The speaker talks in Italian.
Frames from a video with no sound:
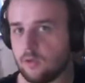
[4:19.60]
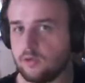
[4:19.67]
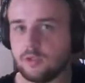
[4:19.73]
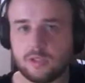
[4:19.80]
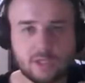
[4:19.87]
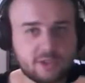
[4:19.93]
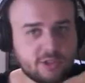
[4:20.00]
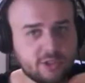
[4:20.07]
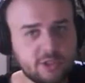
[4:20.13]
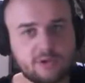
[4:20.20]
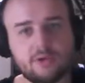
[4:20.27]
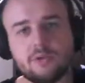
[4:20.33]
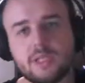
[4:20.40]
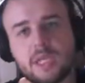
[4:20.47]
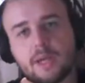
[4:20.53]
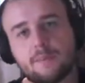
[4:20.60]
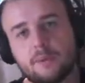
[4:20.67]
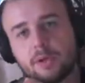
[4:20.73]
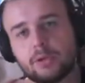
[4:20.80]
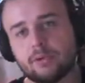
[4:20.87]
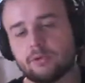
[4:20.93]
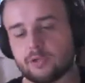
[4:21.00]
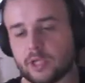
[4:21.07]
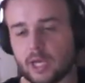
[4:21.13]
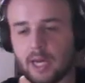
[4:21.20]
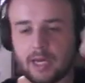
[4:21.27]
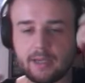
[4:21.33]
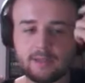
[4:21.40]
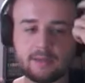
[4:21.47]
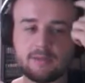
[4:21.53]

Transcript: ogni 10 secondi la puoi riusare.